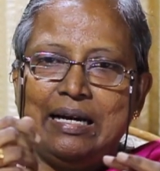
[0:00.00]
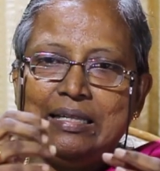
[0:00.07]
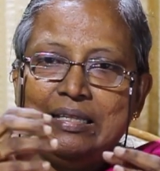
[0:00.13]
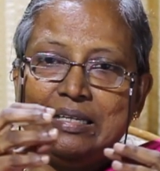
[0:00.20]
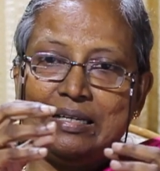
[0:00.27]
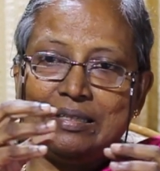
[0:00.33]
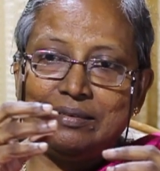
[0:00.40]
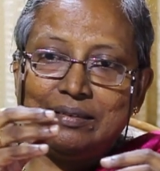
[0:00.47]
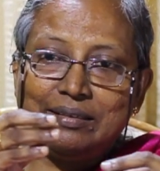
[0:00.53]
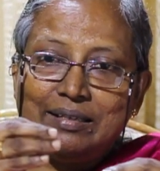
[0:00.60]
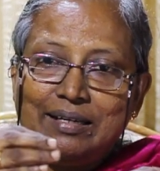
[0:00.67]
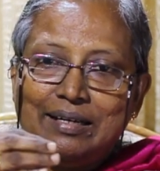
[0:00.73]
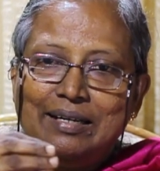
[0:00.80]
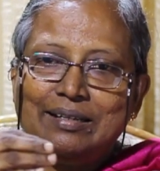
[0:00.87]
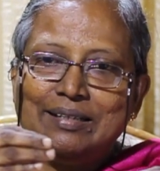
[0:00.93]
அந்த ரத்த
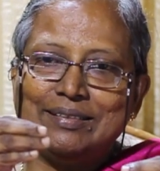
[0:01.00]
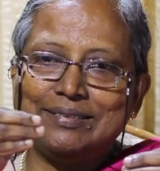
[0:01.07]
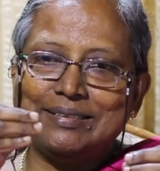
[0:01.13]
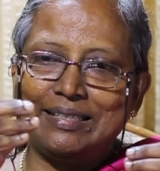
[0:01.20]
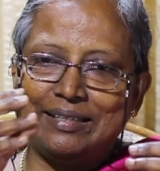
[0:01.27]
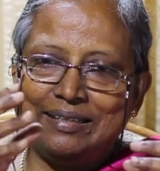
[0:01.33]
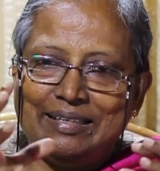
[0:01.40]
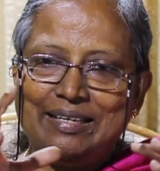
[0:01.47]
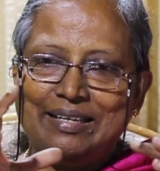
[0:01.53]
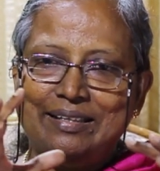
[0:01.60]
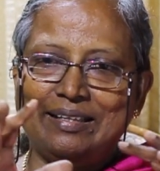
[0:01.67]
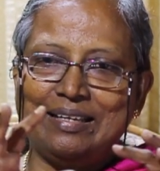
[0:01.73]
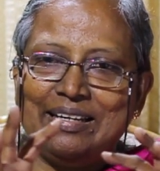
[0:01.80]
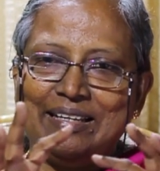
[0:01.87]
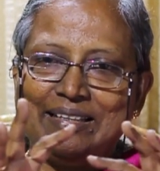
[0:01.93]
நாளங்கள்
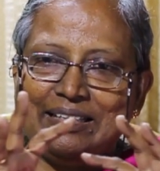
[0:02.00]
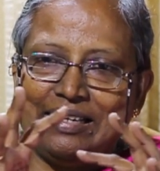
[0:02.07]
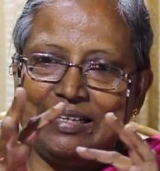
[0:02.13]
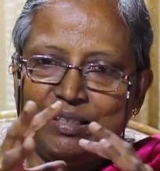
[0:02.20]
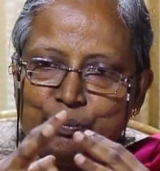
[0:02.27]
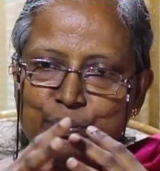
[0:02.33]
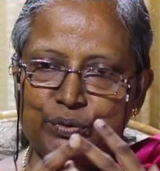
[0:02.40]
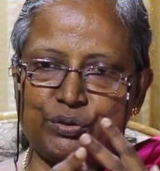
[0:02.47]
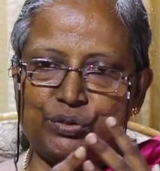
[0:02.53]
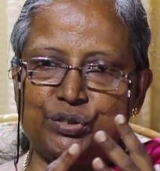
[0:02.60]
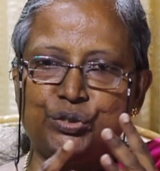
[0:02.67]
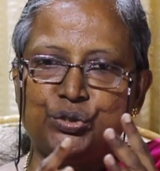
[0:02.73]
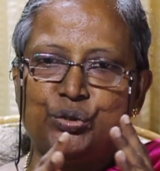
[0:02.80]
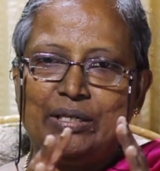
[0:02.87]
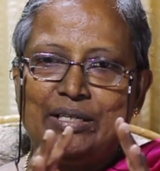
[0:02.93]
செதையாது ஏன்னா அந்த அடிப்போஸ்
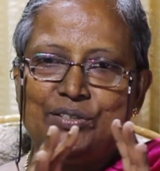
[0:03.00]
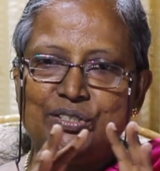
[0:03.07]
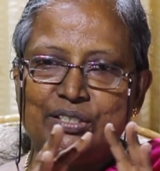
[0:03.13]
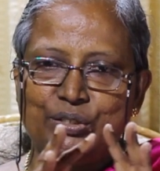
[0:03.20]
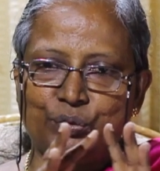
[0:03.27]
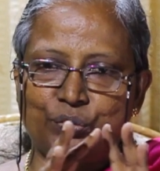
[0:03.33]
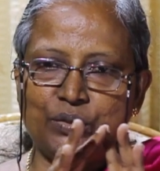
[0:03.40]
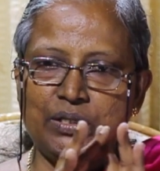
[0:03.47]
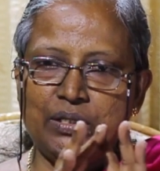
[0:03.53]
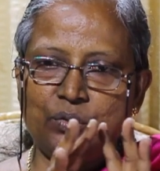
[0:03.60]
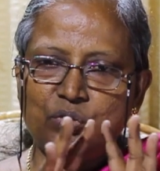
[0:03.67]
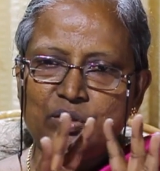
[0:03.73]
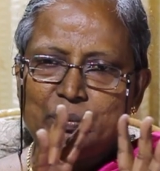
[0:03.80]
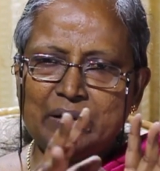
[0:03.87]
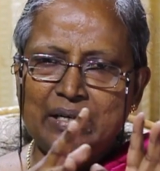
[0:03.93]
டிஷ்யூ என்ன செய்யும்
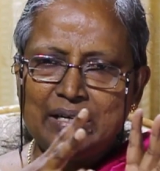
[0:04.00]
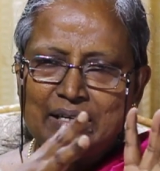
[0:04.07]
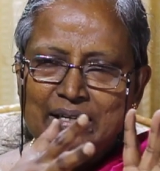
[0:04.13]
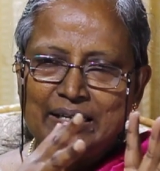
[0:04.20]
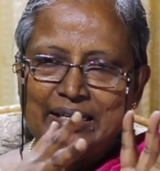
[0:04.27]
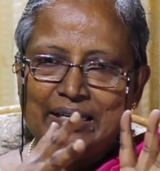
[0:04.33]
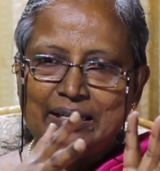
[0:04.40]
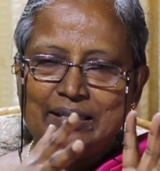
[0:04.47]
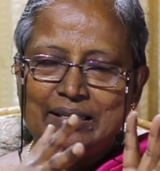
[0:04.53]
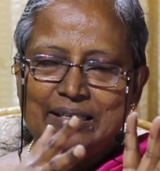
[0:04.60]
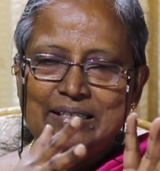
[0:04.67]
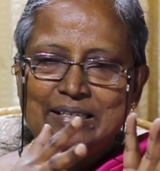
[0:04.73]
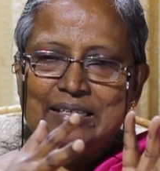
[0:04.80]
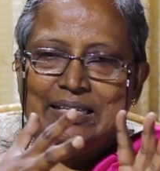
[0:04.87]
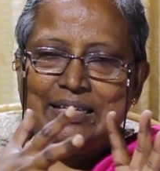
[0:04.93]
ஒரு மாதிரி அதை
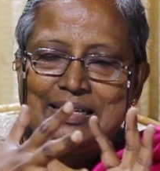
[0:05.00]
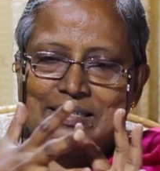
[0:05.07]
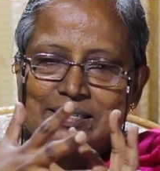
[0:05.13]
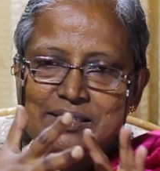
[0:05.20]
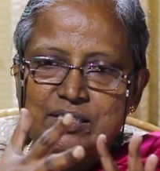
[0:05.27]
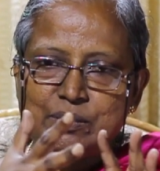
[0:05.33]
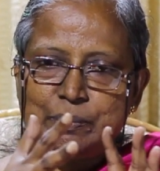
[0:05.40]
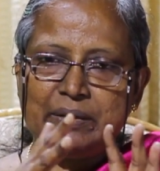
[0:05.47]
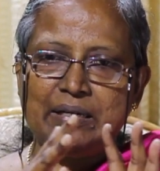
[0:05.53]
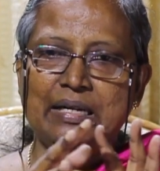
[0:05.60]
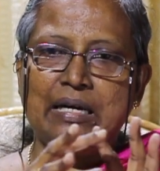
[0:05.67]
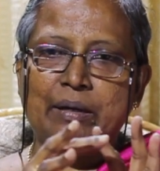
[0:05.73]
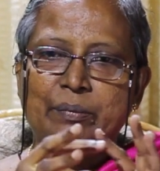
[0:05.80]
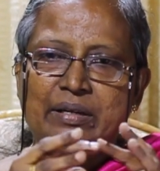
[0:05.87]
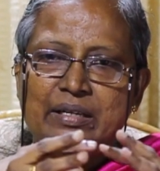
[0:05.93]
ரெசிஸ்ட்
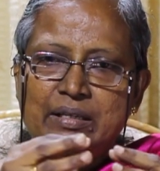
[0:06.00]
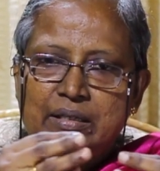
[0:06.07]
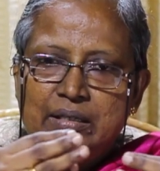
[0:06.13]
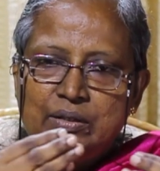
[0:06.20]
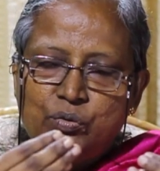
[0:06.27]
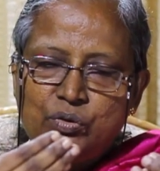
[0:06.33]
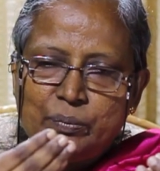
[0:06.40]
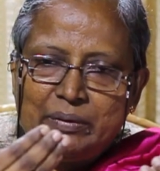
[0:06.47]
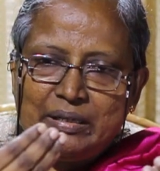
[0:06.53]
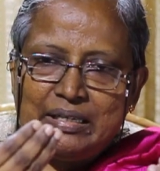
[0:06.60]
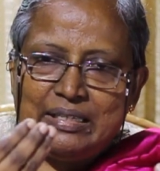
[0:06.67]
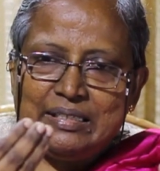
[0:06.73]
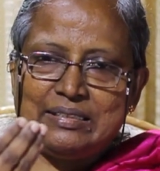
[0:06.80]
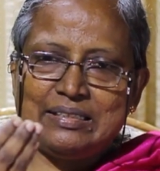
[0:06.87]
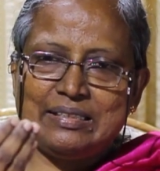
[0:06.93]
பண்ணாமல் ஒரு
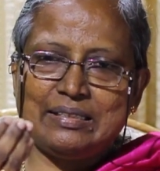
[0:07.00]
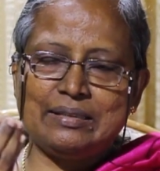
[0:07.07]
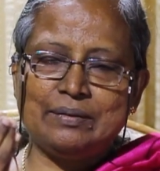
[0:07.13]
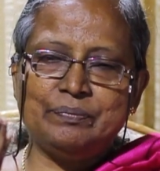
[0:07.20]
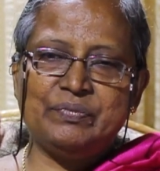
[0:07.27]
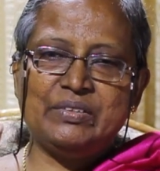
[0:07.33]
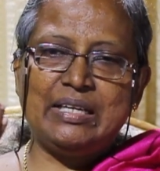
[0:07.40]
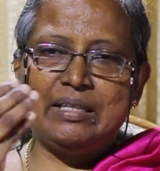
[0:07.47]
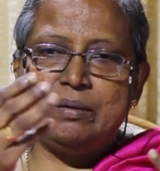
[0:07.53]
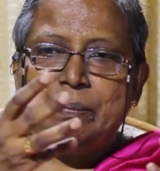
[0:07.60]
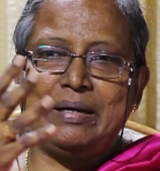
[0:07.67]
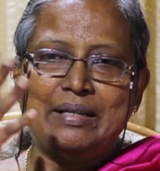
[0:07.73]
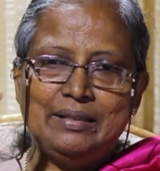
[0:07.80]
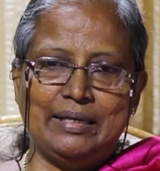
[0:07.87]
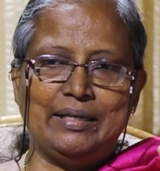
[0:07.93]
மாதிரி ச அதை
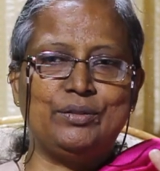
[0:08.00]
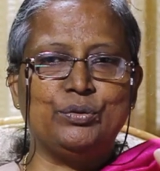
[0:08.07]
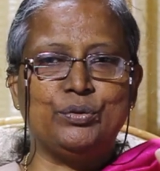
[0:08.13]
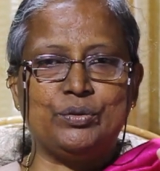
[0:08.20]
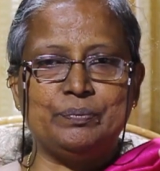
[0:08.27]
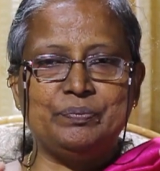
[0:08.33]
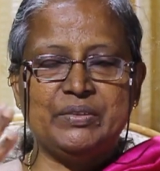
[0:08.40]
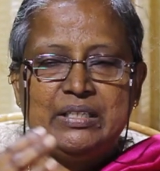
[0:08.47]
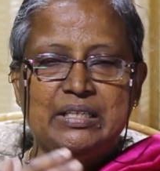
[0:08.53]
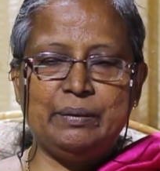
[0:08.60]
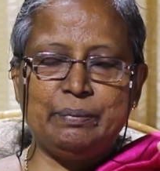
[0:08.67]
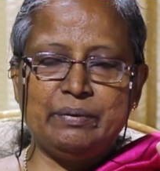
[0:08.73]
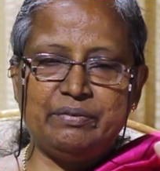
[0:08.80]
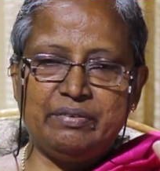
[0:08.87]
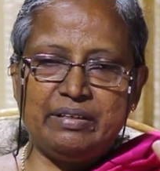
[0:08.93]
பாதுகாத்துக்கிறோம்
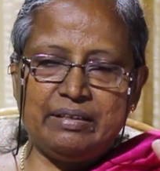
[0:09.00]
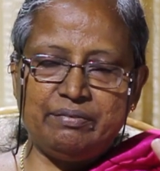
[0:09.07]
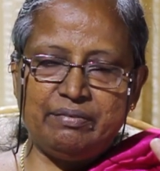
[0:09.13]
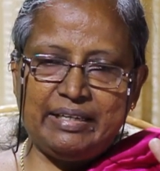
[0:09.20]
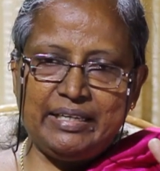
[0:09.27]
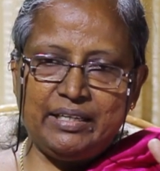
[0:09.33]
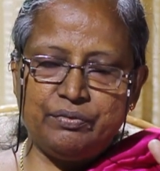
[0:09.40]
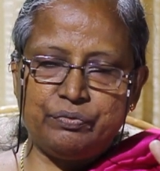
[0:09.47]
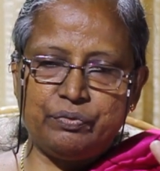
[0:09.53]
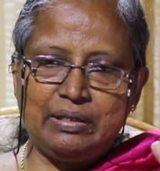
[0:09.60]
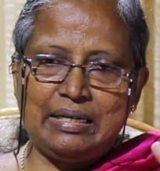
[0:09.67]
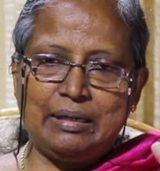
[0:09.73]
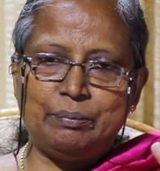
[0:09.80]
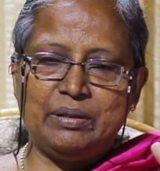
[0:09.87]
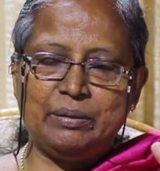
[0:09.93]
இப்போ வ வயிறு
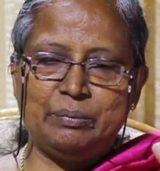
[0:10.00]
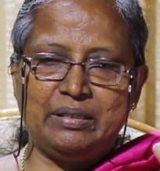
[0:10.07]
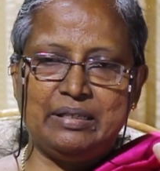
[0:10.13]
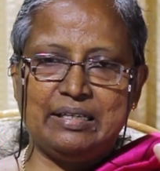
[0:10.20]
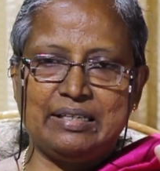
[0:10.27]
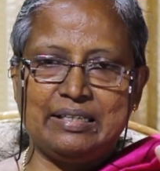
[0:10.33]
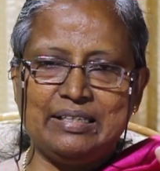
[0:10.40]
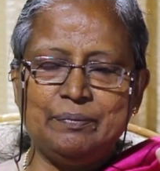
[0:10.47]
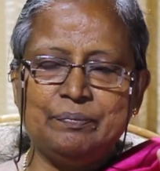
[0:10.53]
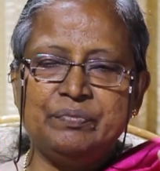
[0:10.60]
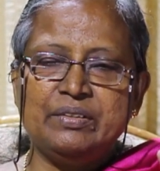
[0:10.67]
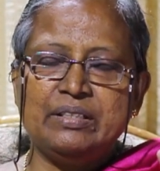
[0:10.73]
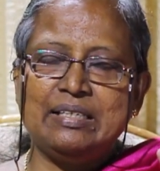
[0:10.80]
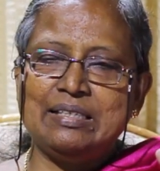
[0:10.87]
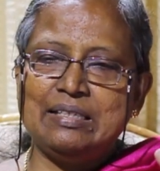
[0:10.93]
ஃபுல்லாக அப்டமின் இருக்குது
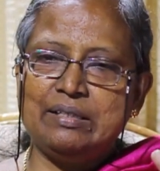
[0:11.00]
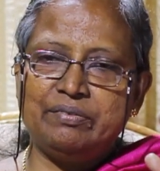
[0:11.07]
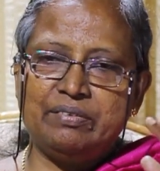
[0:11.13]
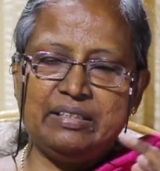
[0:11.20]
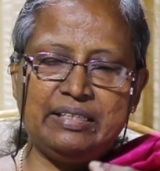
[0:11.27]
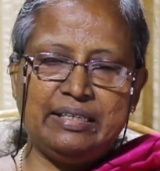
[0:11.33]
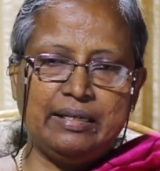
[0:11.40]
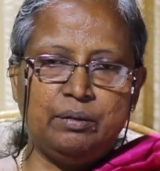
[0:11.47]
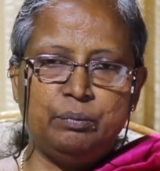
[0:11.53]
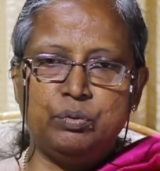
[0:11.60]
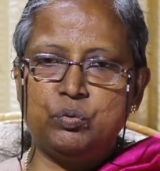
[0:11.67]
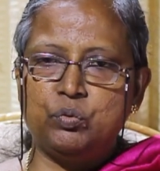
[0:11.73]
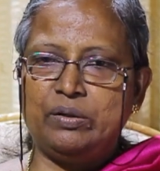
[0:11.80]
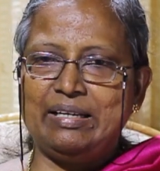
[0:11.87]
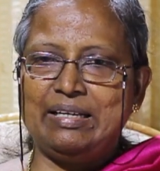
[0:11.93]
இதில் வந்து
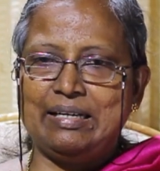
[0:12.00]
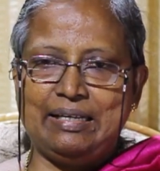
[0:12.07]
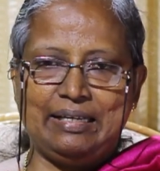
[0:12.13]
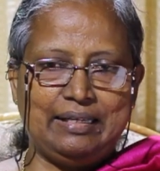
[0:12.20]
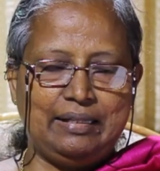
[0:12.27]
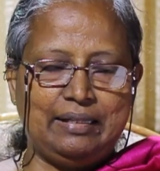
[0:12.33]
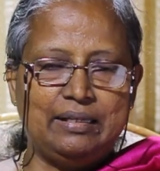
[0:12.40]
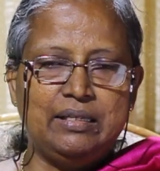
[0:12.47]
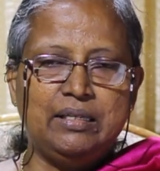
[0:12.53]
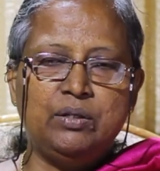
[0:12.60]
எலும்பு கூட கிடையாது